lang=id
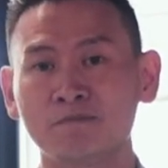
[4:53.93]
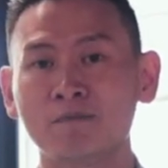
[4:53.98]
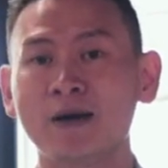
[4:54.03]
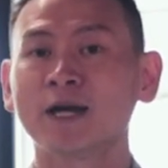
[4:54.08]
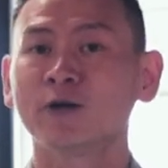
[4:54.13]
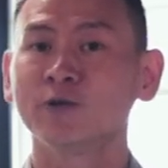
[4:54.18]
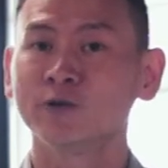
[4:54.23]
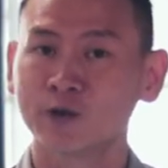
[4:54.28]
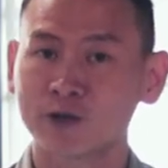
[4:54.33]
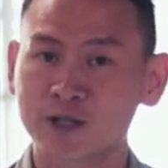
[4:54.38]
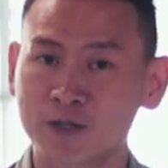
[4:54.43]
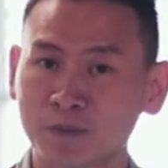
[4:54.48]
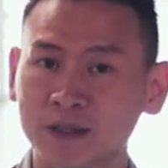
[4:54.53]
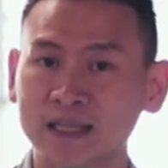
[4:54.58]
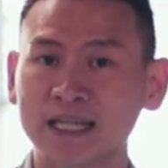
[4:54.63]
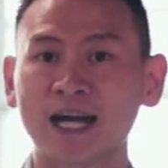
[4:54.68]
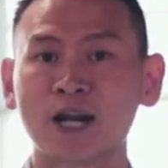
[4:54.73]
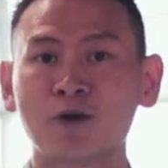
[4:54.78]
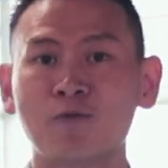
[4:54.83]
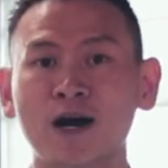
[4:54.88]
baik untuk
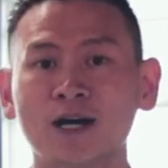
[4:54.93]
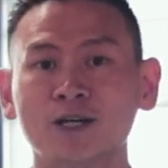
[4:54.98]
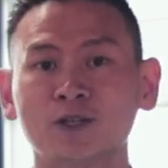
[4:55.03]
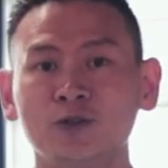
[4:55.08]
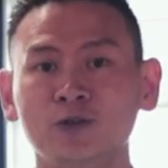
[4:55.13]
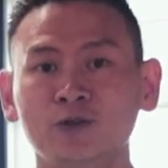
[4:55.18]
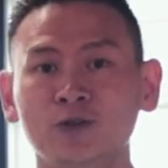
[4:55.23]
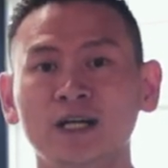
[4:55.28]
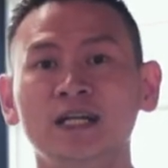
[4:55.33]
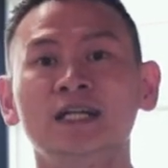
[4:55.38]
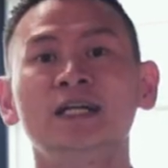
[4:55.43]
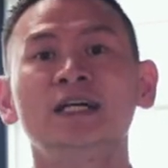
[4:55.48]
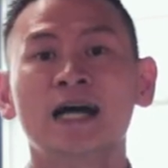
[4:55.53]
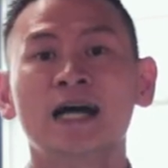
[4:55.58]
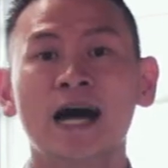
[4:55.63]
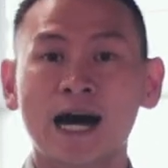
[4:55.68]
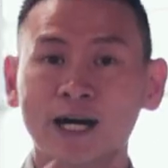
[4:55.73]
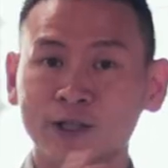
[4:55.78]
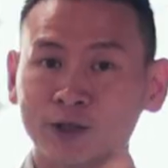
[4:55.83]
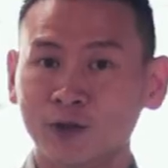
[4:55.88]
sementara waktu
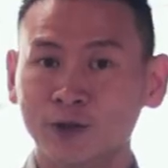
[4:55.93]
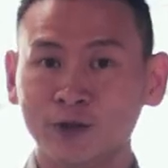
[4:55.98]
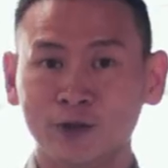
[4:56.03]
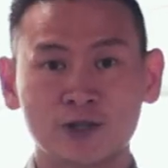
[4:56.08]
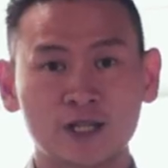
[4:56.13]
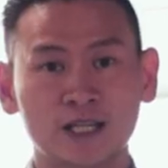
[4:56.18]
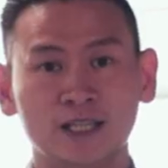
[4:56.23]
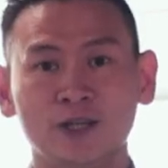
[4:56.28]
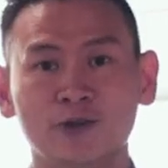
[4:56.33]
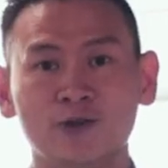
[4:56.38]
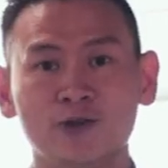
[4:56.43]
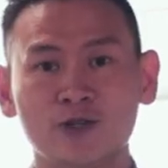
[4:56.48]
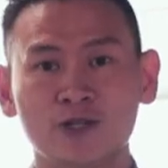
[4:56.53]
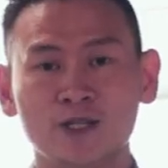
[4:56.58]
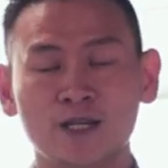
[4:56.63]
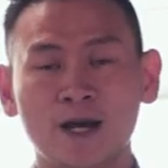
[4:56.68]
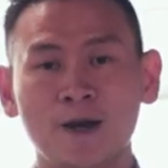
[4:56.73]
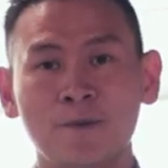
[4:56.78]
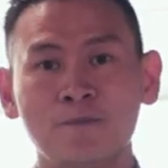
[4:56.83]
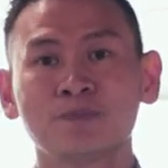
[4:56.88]
atau untuk
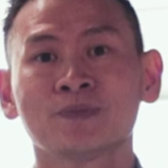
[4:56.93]
seterusnya.